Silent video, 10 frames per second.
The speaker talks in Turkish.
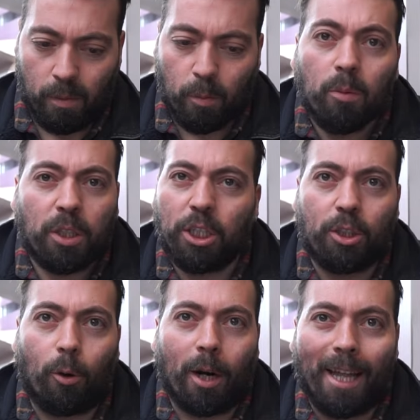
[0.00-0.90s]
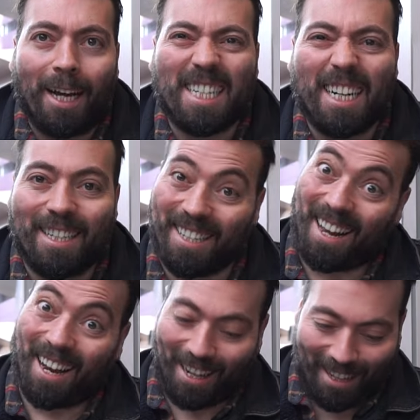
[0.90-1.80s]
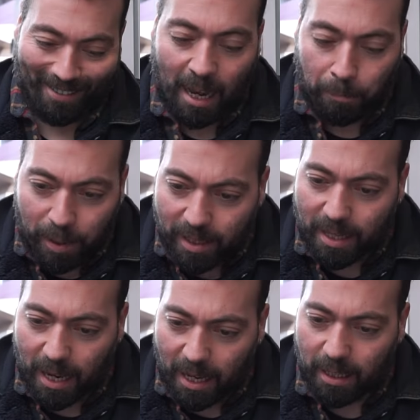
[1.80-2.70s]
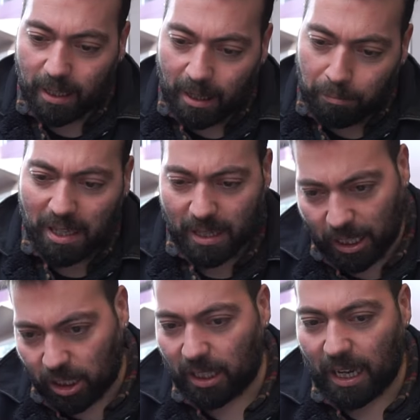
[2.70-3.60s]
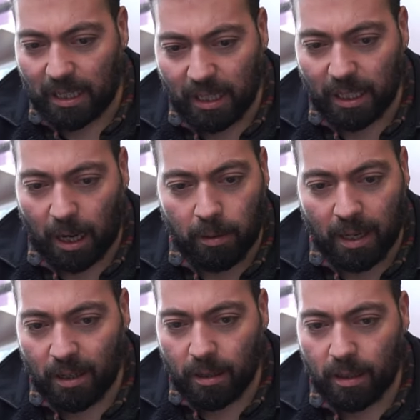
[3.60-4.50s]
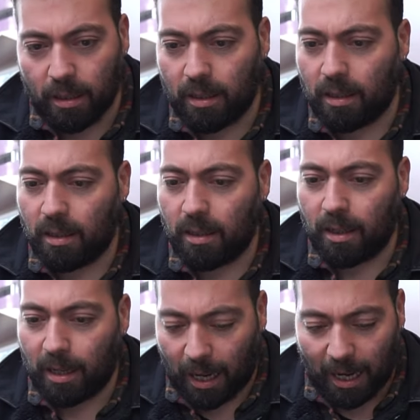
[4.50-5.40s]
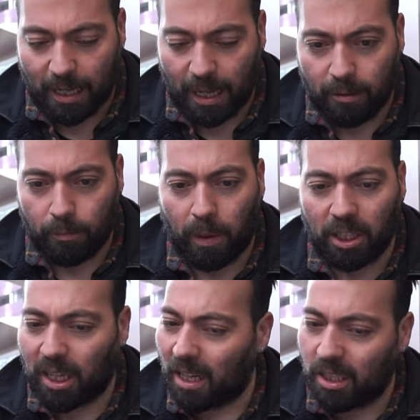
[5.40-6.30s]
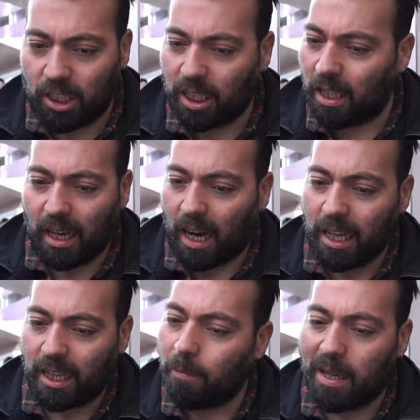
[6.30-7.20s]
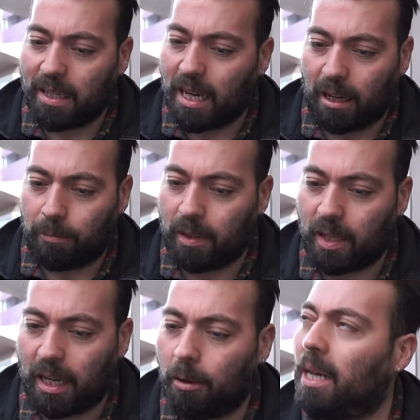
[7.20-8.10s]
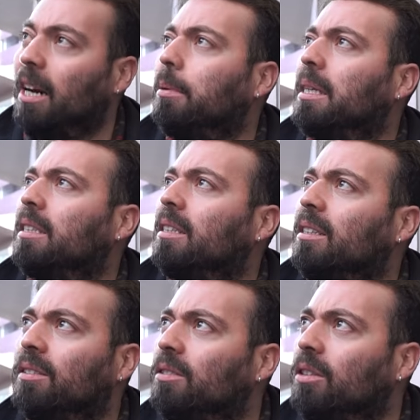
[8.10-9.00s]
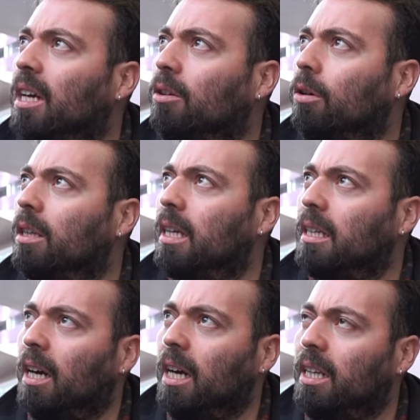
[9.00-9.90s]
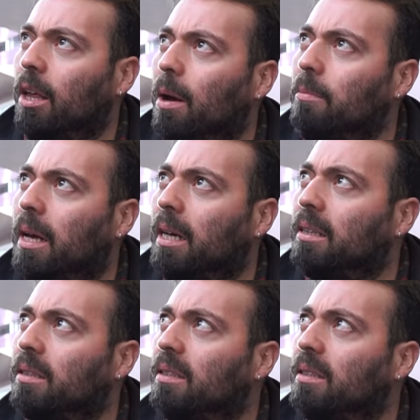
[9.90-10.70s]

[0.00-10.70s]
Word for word: Bilmiyorum ki hiç ona da hazırlıksız yakalan. Ya pizza, e, pizza için geldik ama... Pizzanın tadını mı çıkaralım? Aynen. Başlangıça da hayır demeyiz yani pizza ile beraber. Tamam. Yani ona da hayır demem yani.